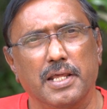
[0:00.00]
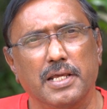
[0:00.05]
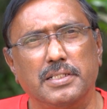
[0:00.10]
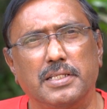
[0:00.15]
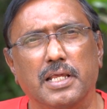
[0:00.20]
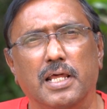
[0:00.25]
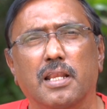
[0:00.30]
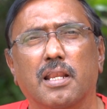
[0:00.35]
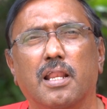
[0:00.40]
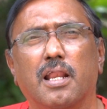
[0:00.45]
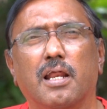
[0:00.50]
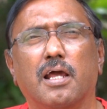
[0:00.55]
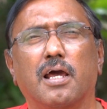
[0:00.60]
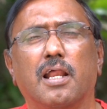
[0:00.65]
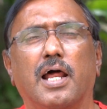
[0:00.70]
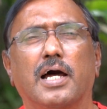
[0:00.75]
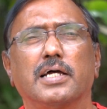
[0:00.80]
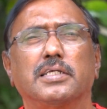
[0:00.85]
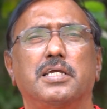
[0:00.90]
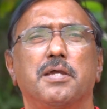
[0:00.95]
అంటే జనరల్గా
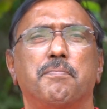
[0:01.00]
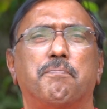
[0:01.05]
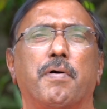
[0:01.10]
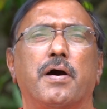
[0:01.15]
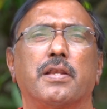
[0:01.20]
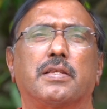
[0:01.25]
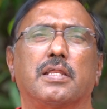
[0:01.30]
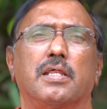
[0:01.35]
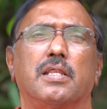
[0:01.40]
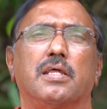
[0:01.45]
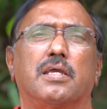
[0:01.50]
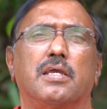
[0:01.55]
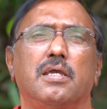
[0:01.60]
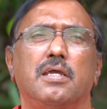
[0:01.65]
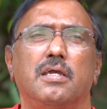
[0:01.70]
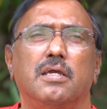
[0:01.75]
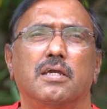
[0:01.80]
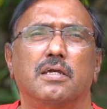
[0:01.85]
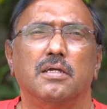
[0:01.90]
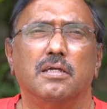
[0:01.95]
రాజకీయ పార్టీలకి
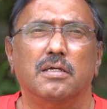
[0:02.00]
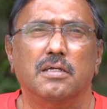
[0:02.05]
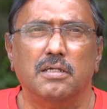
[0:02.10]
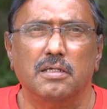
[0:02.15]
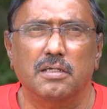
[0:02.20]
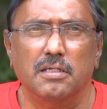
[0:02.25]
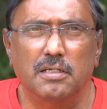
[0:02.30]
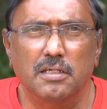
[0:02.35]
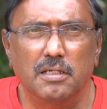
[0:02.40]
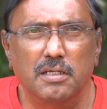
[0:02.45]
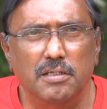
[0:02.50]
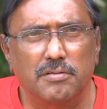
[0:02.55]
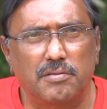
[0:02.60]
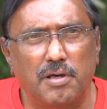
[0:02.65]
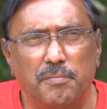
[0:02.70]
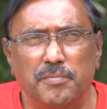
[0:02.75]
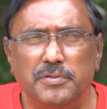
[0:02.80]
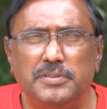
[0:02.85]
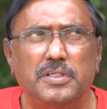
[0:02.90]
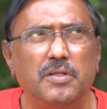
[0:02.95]
ఈ
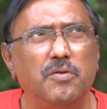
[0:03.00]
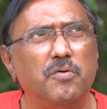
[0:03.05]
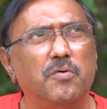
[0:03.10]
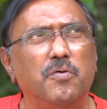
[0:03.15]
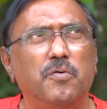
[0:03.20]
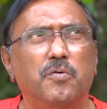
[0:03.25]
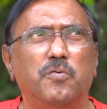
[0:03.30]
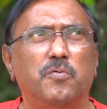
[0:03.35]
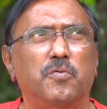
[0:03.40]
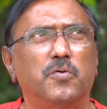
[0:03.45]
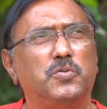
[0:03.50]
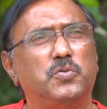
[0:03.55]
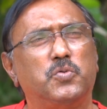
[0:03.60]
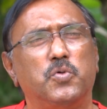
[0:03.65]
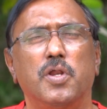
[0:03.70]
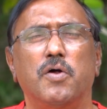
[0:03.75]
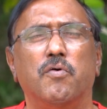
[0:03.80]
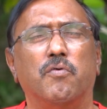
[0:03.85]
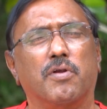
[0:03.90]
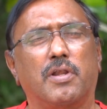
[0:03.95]
సమస్యలు
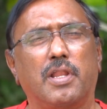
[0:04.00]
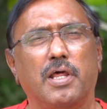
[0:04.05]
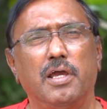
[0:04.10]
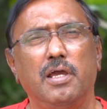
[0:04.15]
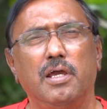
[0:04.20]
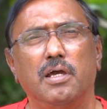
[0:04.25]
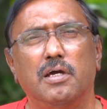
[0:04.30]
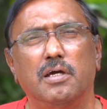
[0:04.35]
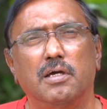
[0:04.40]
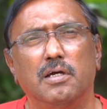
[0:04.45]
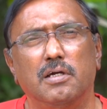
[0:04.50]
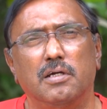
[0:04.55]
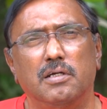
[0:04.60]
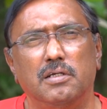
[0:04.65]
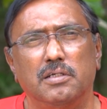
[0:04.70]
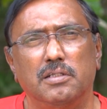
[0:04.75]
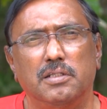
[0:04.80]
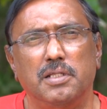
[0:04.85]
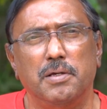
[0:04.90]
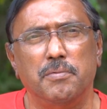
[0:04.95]
వస్తూనే ఉంటాయి
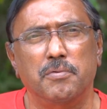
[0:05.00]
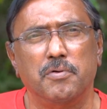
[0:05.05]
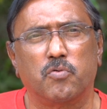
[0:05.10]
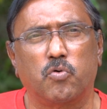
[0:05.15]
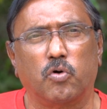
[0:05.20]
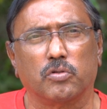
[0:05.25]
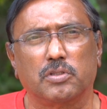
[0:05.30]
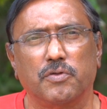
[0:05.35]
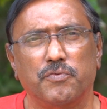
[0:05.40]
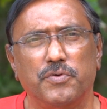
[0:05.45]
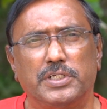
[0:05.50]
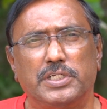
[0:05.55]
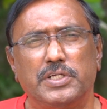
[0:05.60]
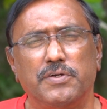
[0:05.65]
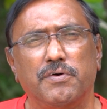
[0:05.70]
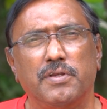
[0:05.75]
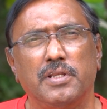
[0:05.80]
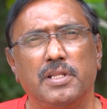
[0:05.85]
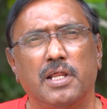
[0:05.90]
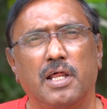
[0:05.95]
ఇదేమి కొత్త
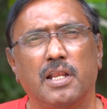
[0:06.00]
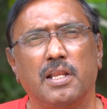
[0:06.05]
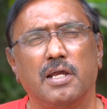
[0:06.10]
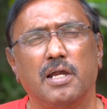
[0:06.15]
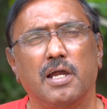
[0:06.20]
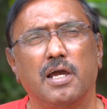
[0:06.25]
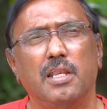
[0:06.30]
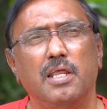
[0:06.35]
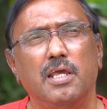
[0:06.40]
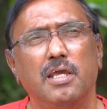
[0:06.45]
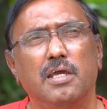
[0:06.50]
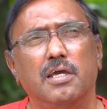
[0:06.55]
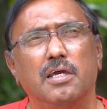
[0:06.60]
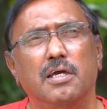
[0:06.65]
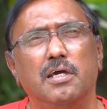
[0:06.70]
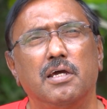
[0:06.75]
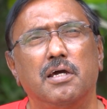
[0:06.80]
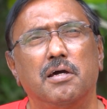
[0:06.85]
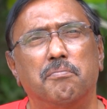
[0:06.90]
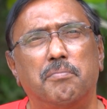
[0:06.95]
విషయం నేను అన్నగాని కానీ
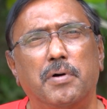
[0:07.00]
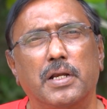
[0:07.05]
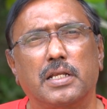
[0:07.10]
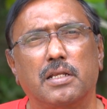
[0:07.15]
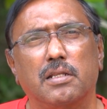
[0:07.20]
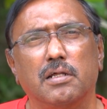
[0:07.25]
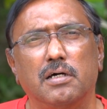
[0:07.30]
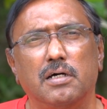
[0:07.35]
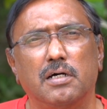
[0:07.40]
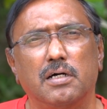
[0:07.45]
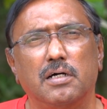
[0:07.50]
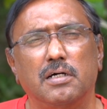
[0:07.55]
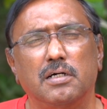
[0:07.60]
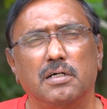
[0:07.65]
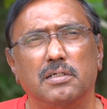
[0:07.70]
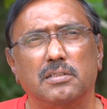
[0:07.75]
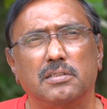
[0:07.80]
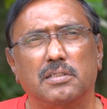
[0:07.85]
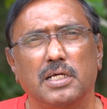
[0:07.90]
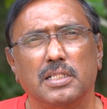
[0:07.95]
బట్
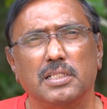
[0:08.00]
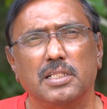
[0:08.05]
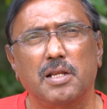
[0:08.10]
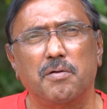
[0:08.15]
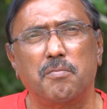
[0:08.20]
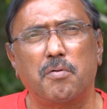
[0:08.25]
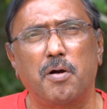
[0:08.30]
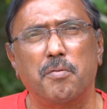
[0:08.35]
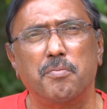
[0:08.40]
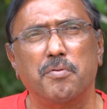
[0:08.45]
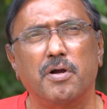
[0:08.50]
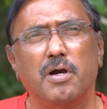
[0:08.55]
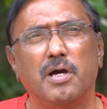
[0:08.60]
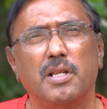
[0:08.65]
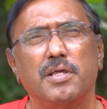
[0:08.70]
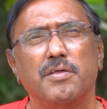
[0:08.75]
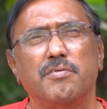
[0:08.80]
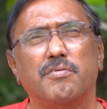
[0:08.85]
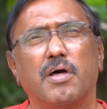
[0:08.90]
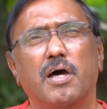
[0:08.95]
చంద్రబాబు
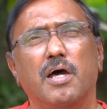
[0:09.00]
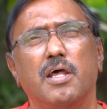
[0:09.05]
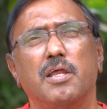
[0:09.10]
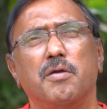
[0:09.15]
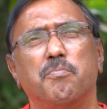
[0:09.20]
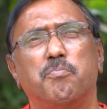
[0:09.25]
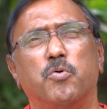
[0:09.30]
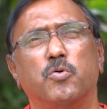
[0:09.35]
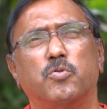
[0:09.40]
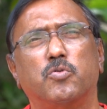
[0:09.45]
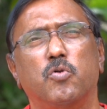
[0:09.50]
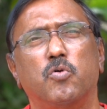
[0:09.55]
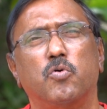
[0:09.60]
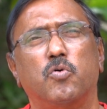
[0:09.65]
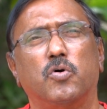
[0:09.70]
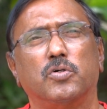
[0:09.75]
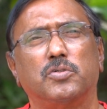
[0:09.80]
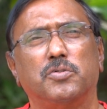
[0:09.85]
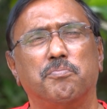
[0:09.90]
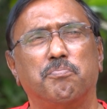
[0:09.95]
గారు ఈసారి పొత్తుల
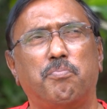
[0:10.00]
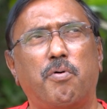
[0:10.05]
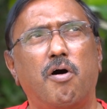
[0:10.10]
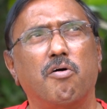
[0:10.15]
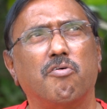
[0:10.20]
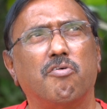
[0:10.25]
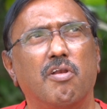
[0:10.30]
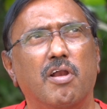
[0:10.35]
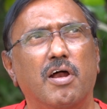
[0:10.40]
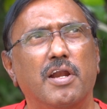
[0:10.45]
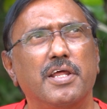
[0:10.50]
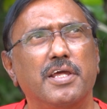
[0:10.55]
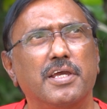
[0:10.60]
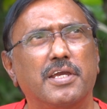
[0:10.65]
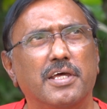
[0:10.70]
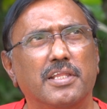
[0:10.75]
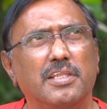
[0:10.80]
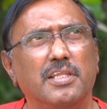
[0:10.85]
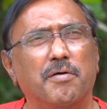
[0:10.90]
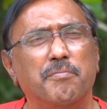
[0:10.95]
కోసం పాకులాడి
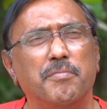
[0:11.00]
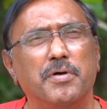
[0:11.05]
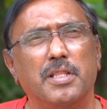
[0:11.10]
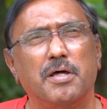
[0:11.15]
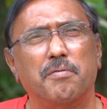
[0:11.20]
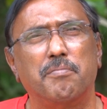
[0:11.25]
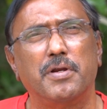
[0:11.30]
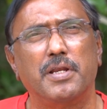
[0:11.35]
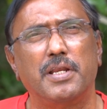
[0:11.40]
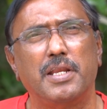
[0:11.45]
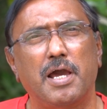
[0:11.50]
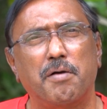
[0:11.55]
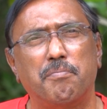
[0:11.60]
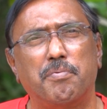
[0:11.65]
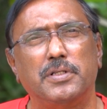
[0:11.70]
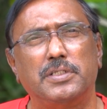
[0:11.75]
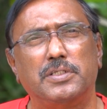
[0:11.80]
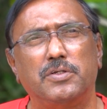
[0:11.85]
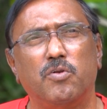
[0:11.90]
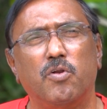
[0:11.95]
కింద మీద పడిన
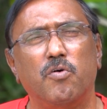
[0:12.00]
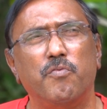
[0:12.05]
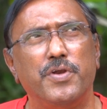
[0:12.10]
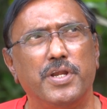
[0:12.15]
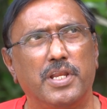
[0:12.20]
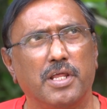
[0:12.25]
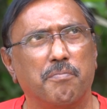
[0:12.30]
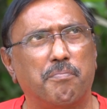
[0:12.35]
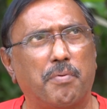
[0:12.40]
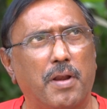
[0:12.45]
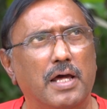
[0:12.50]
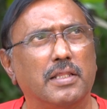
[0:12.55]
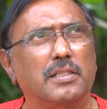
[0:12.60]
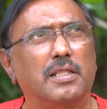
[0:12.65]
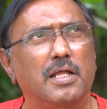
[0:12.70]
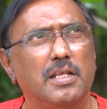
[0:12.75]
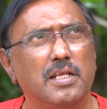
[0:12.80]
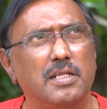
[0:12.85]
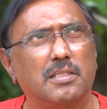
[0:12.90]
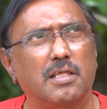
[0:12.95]
నేపథ్యంలో వీటికి
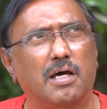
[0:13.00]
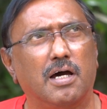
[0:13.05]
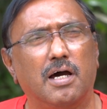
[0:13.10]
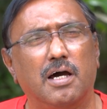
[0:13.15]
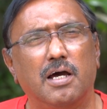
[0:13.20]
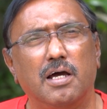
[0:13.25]
ప్రాధాన్యత